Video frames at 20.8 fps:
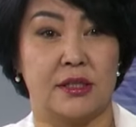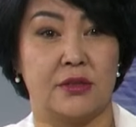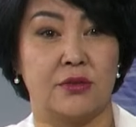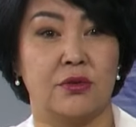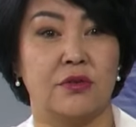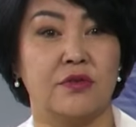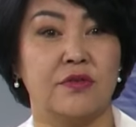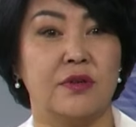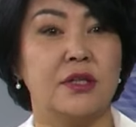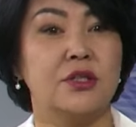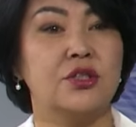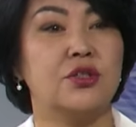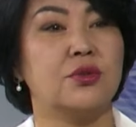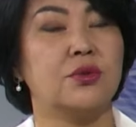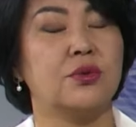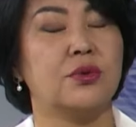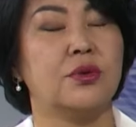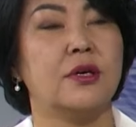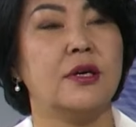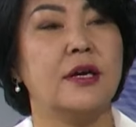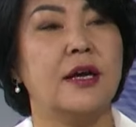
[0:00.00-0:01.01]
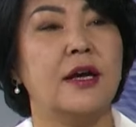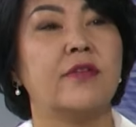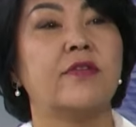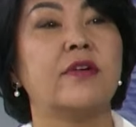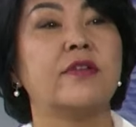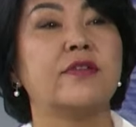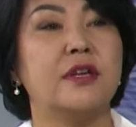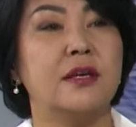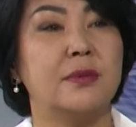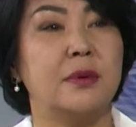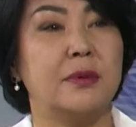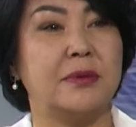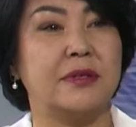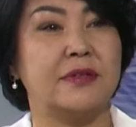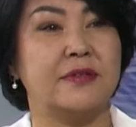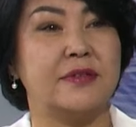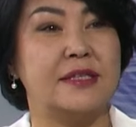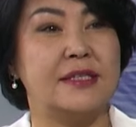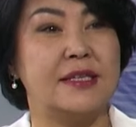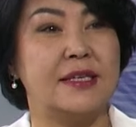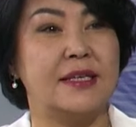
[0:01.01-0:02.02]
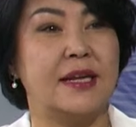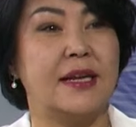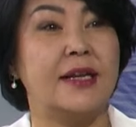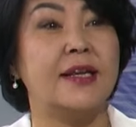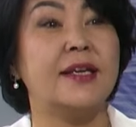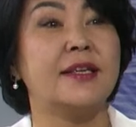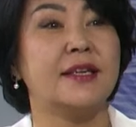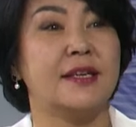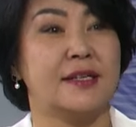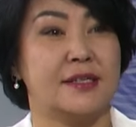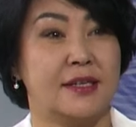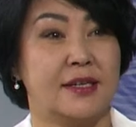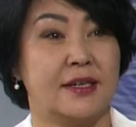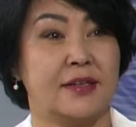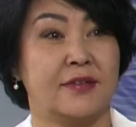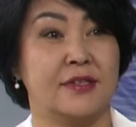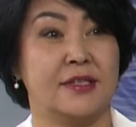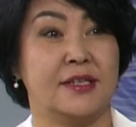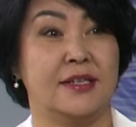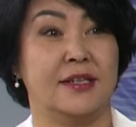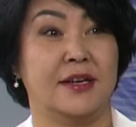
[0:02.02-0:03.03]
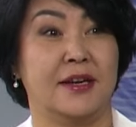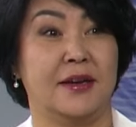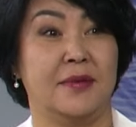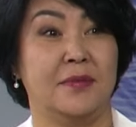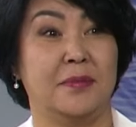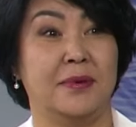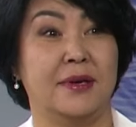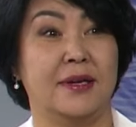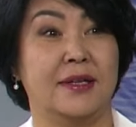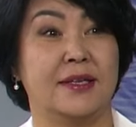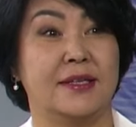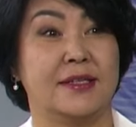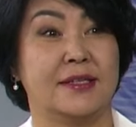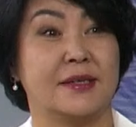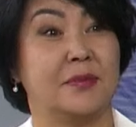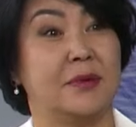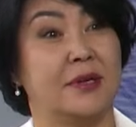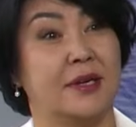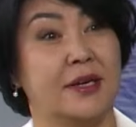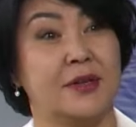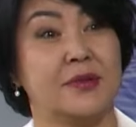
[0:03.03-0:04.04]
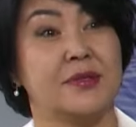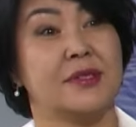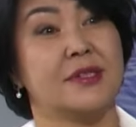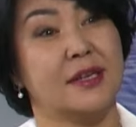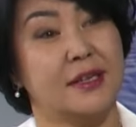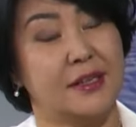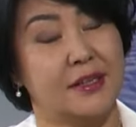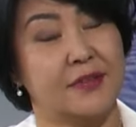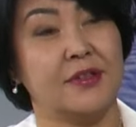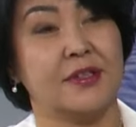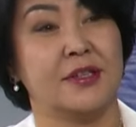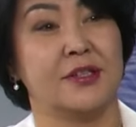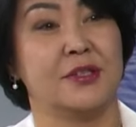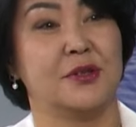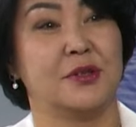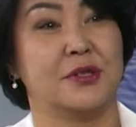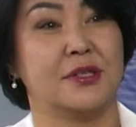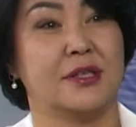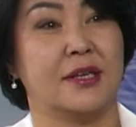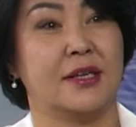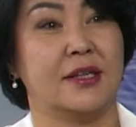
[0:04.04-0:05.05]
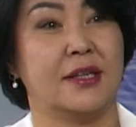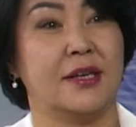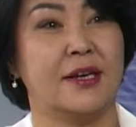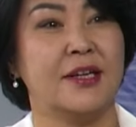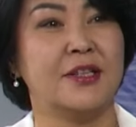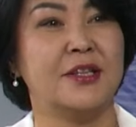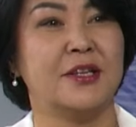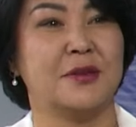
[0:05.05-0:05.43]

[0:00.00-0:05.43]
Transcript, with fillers: тот факт, что во время проведения летней оздоровительной кампании собираются такие волонтерские отряды.